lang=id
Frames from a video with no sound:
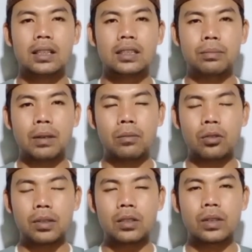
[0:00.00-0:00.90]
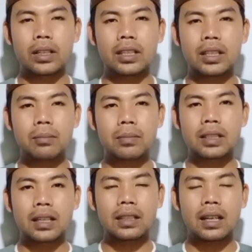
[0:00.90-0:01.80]
si Pablo Benua ini
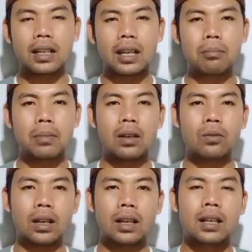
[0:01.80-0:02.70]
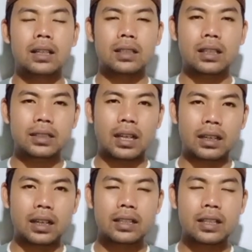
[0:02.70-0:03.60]
menyatakan bahwa
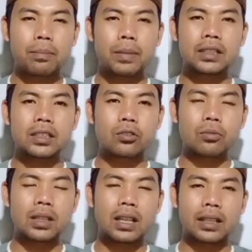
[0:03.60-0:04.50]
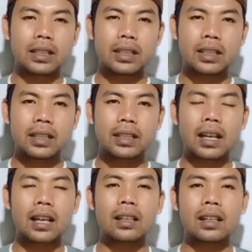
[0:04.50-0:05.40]
tersangkanya Panji Gumilang ini
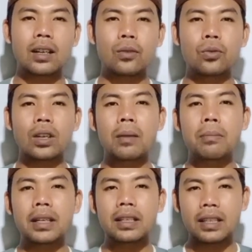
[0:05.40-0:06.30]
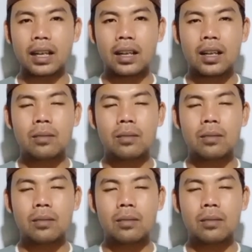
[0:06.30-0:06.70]
karena ulah media,